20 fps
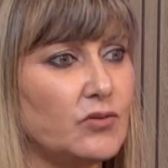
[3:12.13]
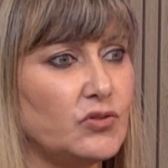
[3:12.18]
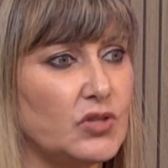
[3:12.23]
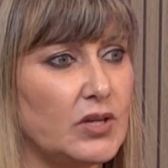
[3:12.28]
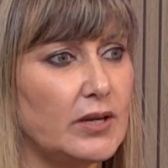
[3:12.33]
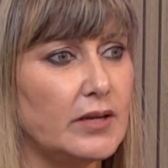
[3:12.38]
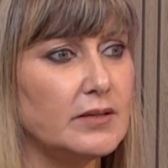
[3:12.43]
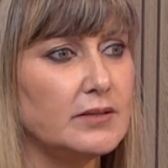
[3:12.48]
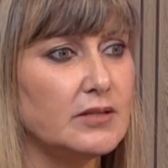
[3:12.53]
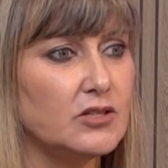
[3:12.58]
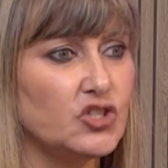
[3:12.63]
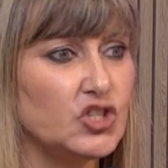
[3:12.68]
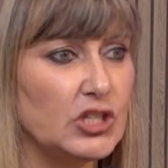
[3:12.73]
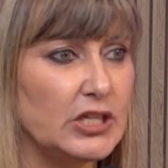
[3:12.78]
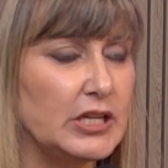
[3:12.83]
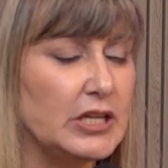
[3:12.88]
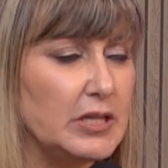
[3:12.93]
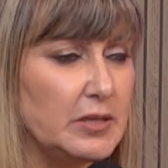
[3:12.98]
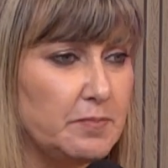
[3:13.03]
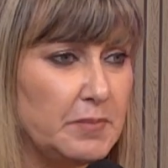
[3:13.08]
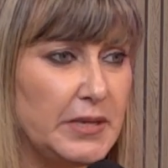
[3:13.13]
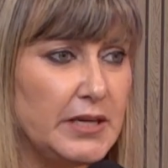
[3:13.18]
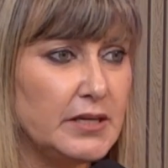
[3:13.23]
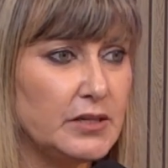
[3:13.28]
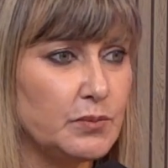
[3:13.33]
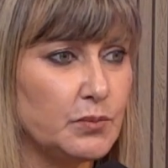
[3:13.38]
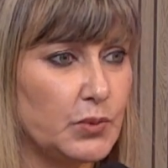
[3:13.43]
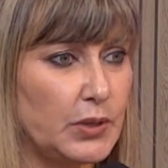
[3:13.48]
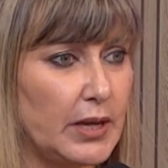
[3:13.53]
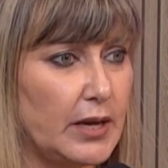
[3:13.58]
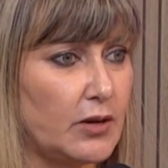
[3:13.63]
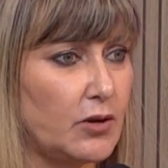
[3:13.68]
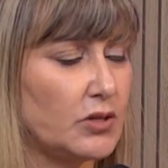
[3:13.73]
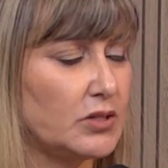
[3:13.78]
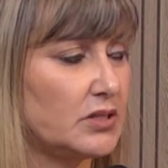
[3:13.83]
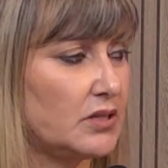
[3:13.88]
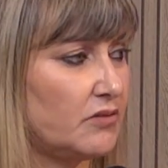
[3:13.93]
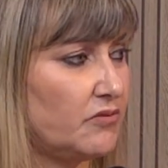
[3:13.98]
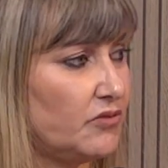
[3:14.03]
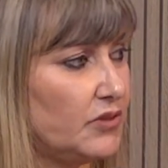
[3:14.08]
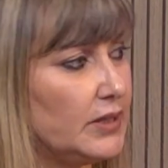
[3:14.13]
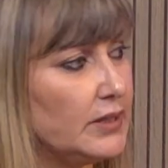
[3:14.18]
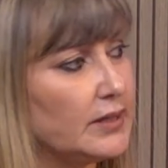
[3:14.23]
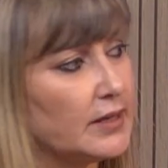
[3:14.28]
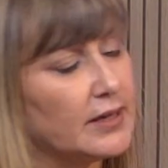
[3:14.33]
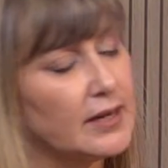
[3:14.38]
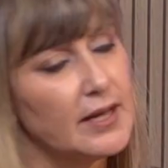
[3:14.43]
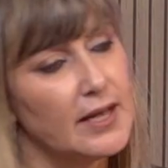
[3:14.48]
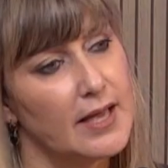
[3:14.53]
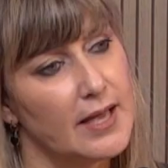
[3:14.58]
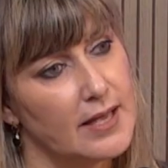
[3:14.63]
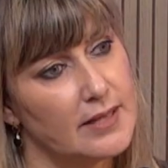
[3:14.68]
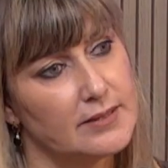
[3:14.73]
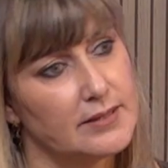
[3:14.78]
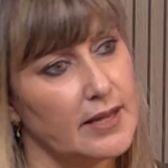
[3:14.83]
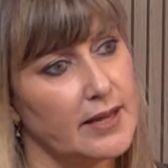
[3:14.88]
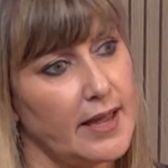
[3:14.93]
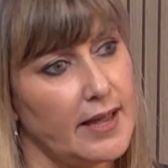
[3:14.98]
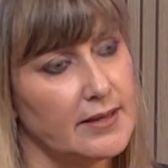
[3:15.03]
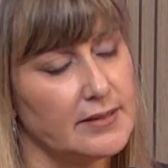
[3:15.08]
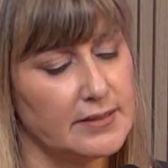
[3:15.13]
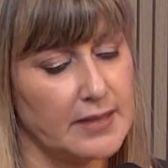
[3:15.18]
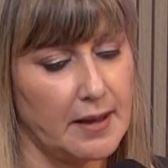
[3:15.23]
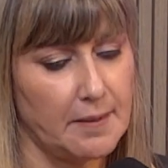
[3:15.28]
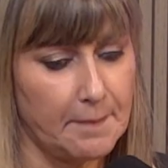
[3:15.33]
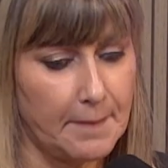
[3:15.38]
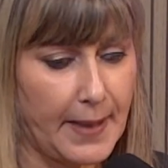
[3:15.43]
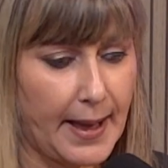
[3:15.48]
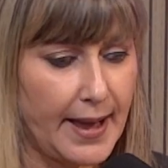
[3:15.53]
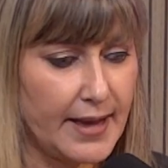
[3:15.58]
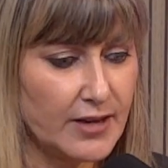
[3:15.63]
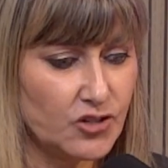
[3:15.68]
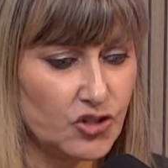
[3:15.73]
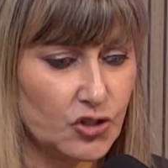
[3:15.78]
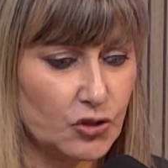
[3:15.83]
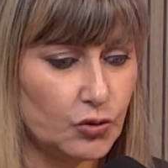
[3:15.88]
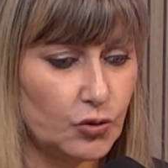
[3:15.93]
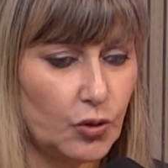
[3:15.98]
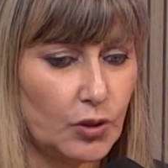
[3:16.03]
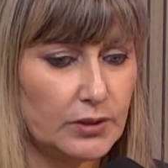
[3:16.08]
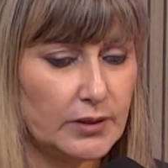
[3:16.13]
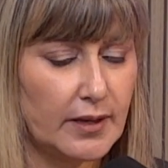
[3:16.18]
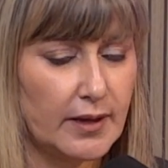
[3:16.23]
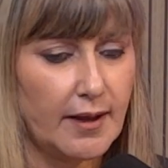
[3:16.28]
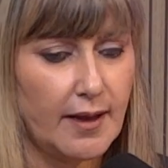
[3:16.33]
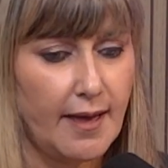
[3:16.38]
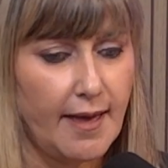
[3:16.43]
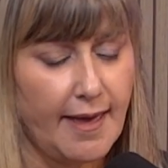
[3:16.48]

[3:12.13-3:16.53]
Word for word: sem esse dinamismo que é a nossa vida, sem essa parte toda.